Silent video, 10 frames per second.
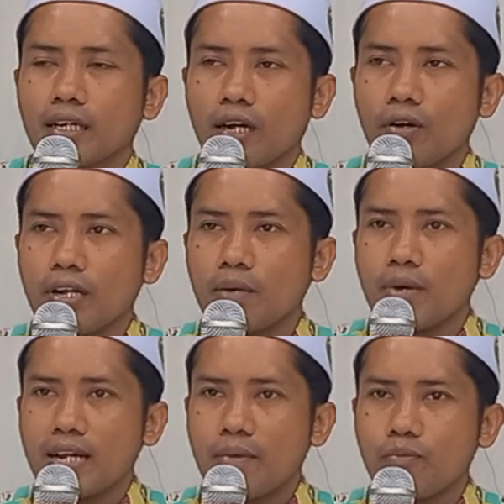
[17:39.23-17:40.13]
kaula
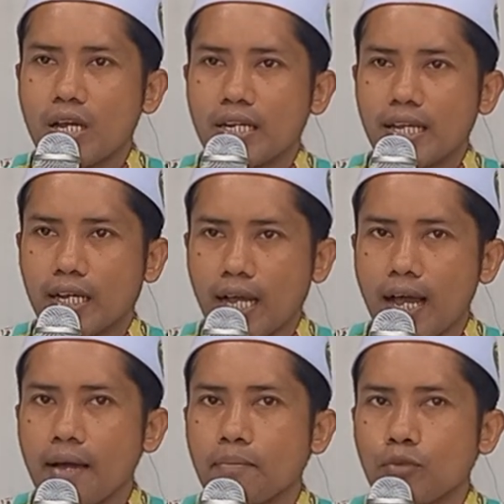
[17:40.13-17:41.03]
penampian
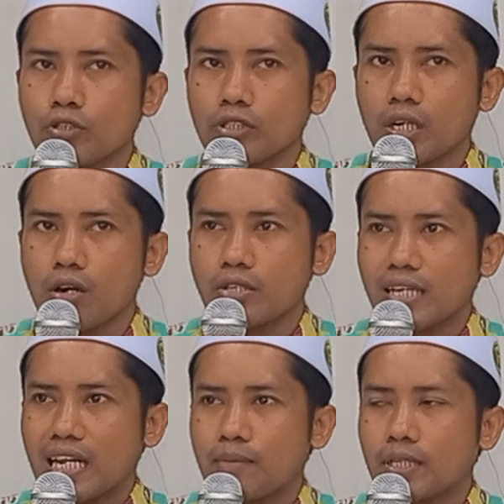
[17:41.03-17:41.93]
nikah montero
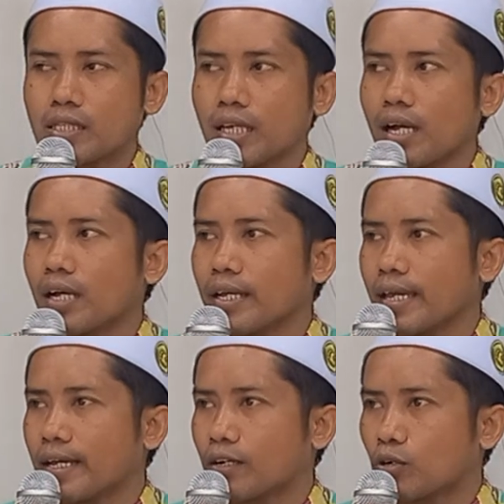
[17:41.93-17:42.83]
salamete
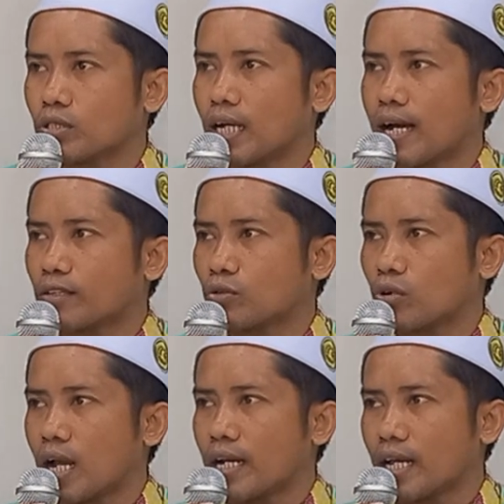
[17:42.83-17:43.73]
ikut
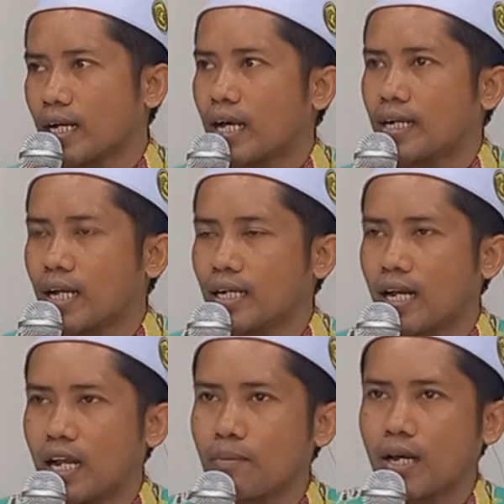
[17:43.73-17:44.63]
aturan yang ada
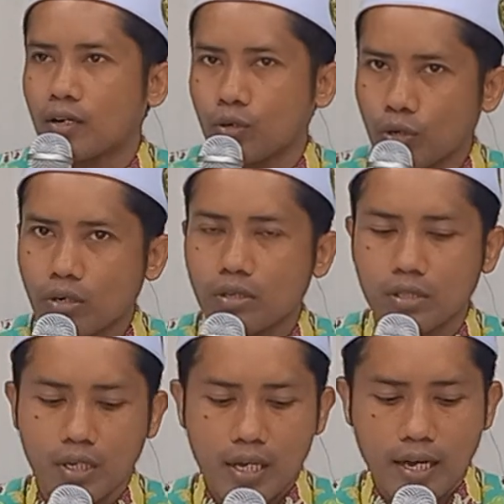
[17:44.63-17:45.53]
dalam Al-Qur
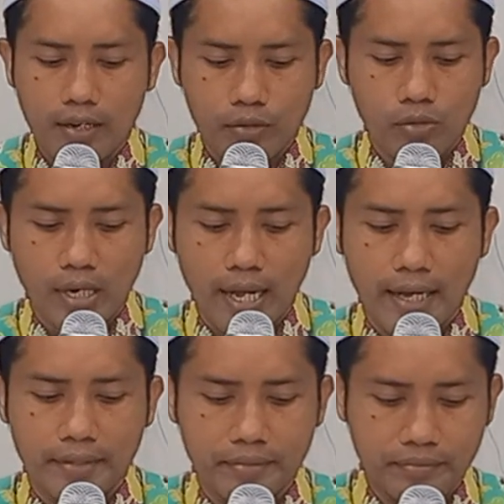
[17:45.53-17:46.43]

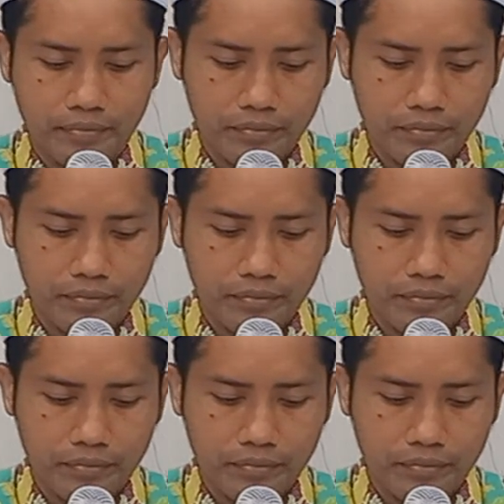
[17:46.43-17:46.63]
Al-Quran